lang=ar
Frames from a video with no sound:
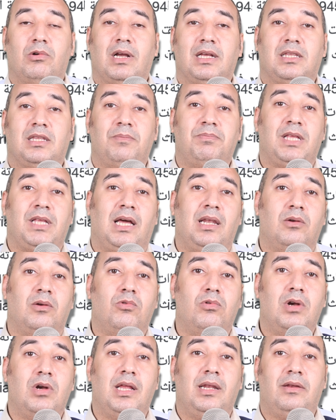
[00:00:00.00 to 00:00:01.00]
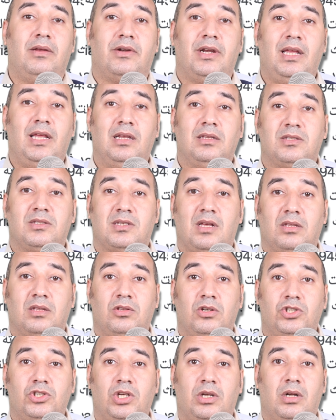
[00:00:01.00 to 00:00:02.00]
كتبت على جوجل الرحلة
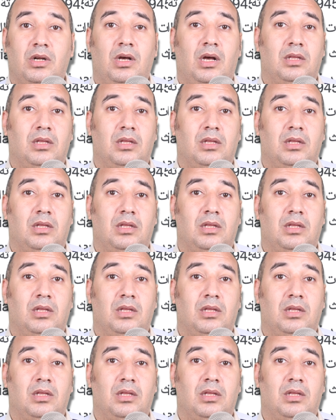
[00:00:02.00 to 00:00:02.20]
19